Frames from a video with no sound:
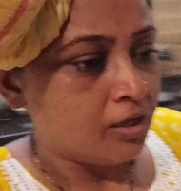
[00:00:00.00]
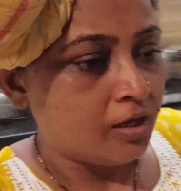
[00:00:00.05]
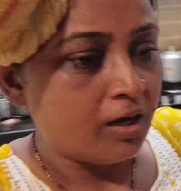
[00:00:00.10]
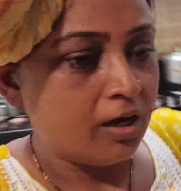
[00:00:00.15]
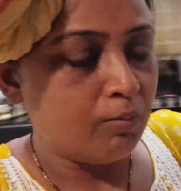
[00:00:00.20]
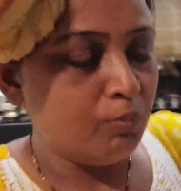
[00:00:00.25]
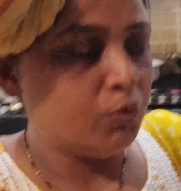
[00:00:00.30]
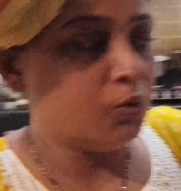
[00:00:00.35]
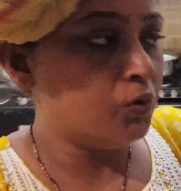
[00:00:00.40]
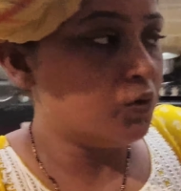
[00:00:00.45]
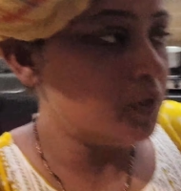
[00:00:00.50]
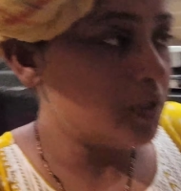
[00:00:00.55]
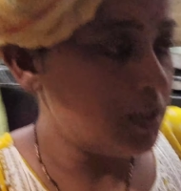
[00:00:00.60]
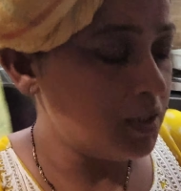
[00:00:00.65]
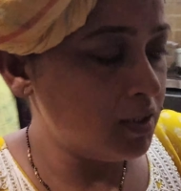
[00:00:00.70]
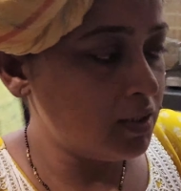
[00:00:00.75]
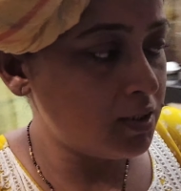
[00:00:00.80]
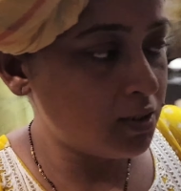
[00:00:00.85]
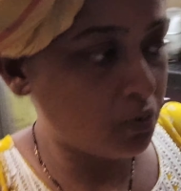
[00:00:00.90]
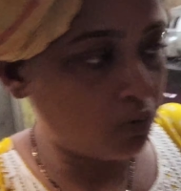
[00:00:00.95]
हम लोगों ने
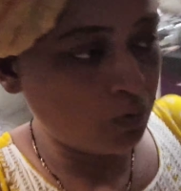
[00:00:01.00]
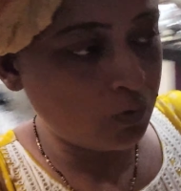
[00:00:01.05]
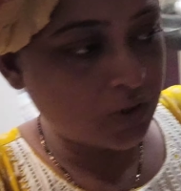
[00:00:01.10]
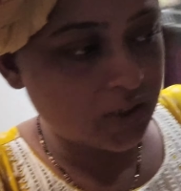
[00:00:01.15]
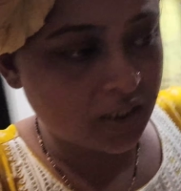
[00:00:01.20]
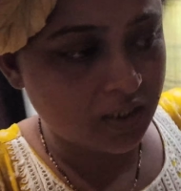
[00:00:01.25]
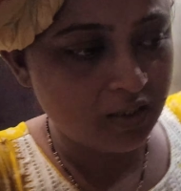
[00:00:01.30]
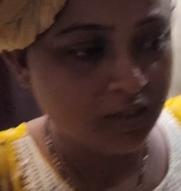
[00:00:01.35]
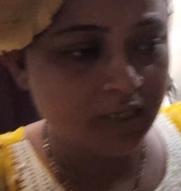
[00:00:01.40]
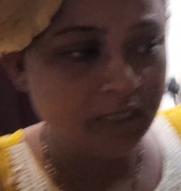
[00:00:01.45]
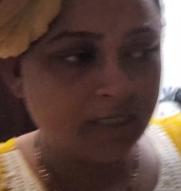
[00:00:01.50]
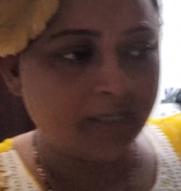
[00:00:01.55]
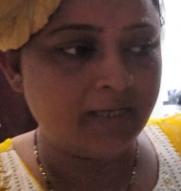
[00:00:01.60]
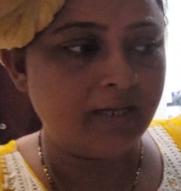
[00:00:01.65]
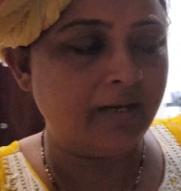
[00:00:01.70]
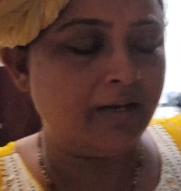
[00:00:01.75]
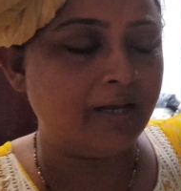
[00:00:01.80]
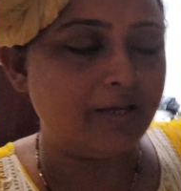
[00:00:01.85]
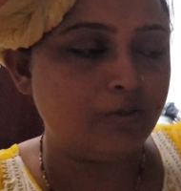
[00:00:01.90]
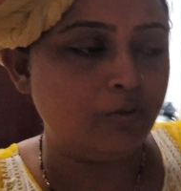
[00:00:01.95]
इसको जल्दी
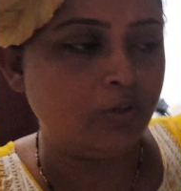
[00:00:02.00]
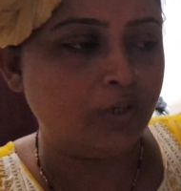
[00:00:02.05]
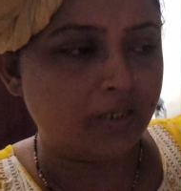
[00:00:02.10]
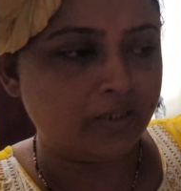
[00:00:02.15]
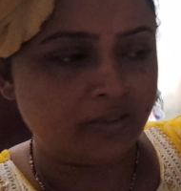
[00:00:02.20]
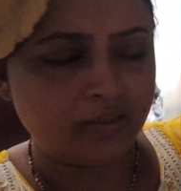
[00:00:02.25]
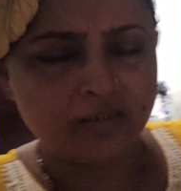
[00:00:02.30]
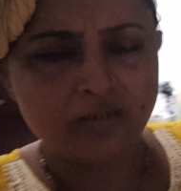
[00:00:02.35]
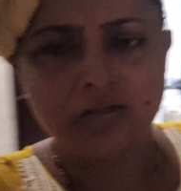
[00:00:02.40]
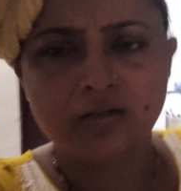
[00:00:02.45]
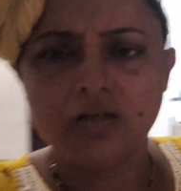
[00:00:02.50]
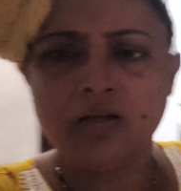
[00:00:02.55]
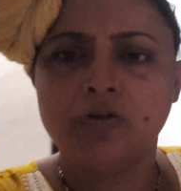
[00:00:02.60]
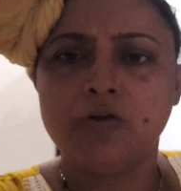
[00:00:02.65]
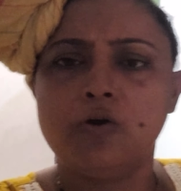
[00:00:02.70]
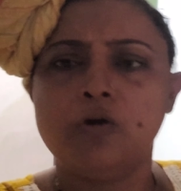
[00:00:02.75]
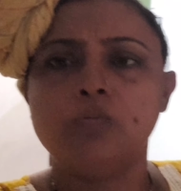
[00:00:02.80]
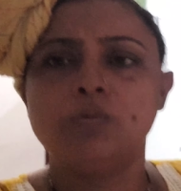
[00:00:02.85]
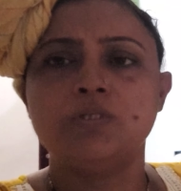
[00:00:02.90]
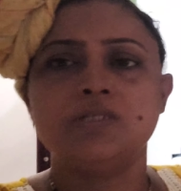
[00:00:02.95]
नहला धुला दिया था कल
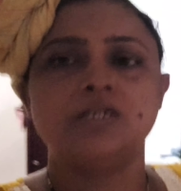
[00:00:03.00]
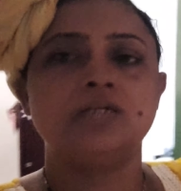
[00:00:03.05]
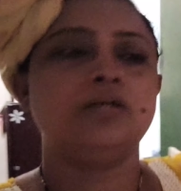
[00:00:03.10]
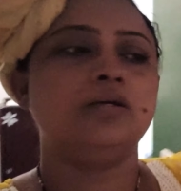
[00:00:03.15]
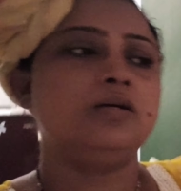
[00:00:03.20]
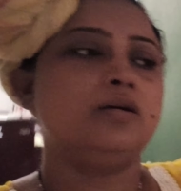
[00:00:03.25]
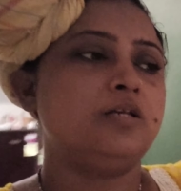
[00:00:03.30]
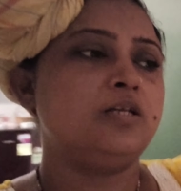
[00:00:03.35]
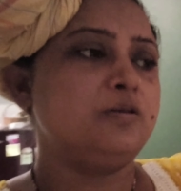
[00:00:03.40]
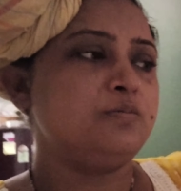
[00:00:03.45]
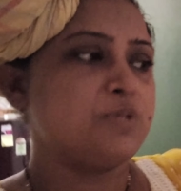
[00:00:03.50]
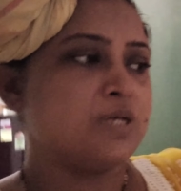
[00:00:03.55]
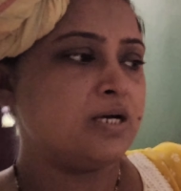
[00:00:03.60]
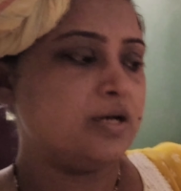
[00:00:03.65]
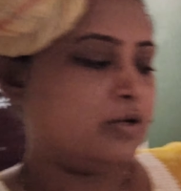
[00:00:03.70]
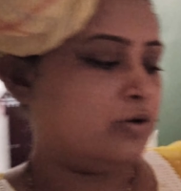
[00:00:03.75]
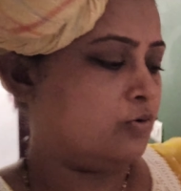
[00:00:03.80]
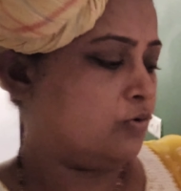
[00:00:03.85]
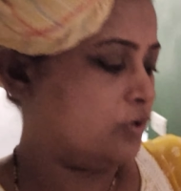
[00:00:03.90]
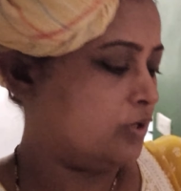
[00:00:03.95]
नौ बजे के करीब
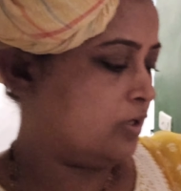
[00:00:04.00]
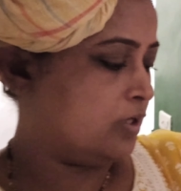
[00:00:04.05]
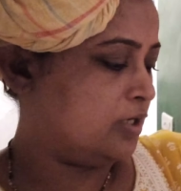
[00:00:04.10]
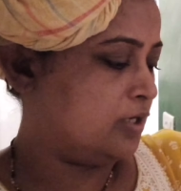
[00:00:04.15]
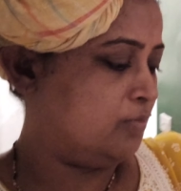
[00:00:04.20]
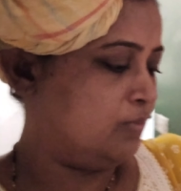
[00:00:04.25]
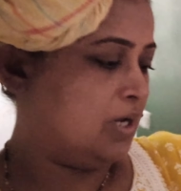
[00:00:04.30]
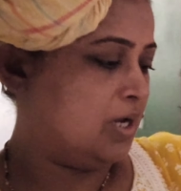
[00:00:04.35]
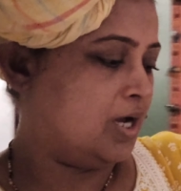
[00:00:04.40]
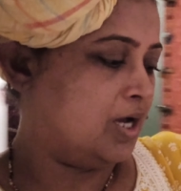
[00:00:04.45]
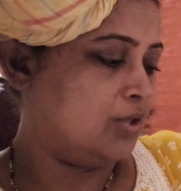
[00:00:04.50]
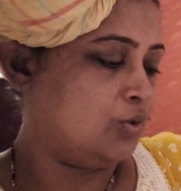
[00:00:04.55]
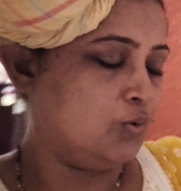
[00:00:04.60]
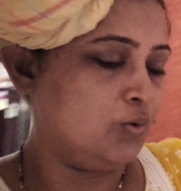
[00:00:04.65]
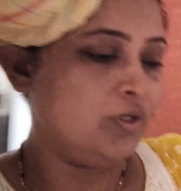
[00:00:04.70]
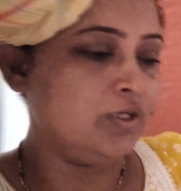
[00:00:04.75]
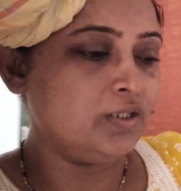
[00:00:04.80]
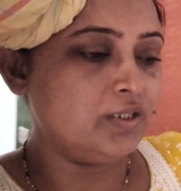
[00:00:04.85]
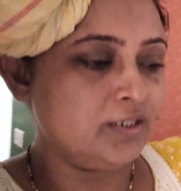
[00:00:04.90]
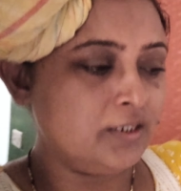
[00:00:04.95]
साढ़े नौ के करीब नहा धो
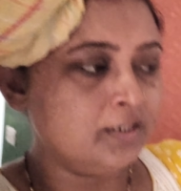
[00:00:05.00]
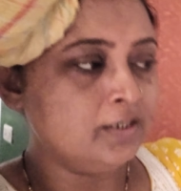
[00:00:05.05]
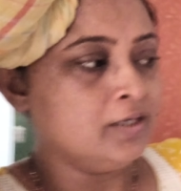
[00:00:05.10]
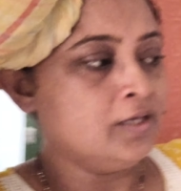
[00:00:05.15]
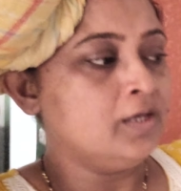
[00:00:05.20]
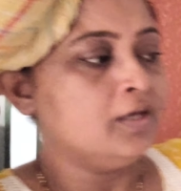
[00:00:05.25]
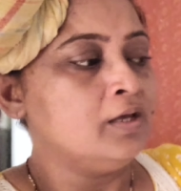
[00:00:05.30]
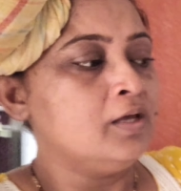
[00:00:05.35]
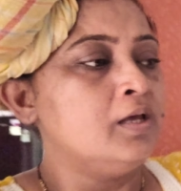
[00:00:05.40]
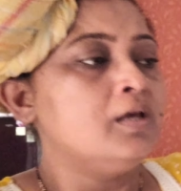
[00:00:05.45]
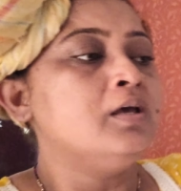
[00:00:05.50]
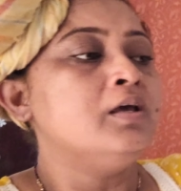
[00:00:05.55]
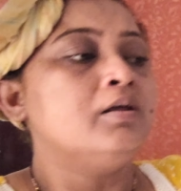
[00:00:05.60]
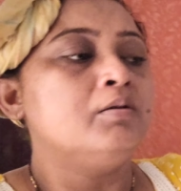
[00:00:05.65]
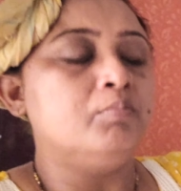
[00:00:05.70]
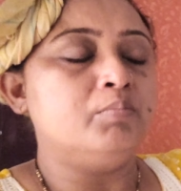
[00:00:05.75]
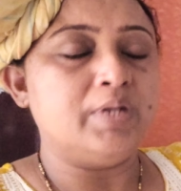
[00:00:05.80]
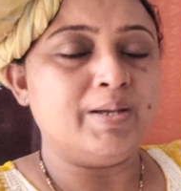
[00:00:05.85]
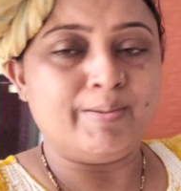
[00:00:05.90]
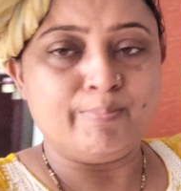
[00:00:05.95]
ली थी
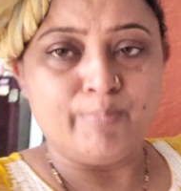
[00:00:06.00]
ना